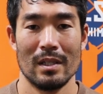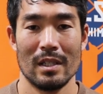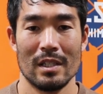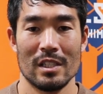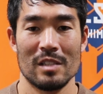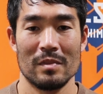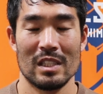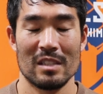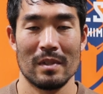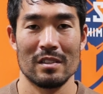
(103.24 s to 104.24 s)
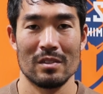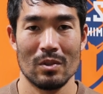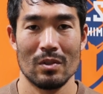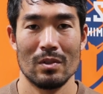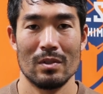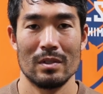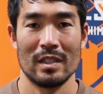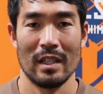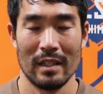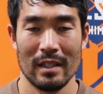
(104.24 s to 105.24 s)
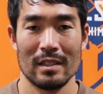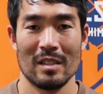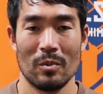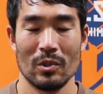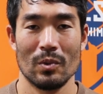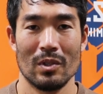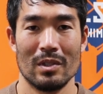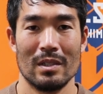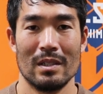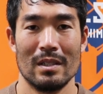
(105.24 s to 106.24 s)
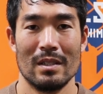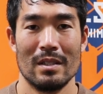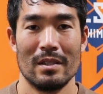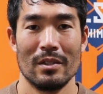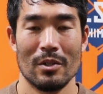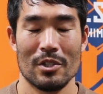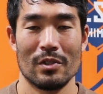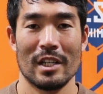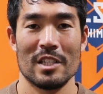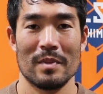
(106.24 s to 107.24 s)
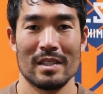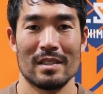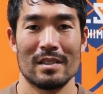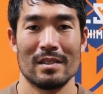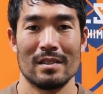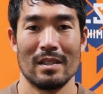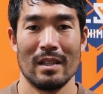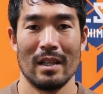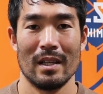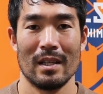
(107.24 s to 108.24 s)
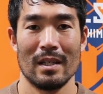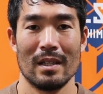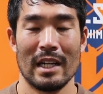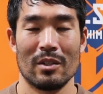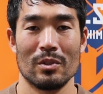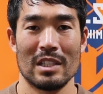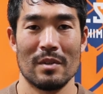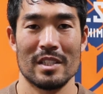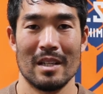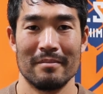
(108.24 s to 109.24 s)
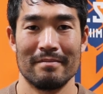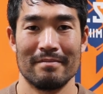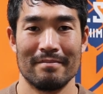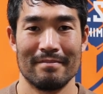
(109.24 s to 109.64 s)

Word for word: えー、清水エスパルスの声援サポートをよろしくお願いします、えー、ありがとうございました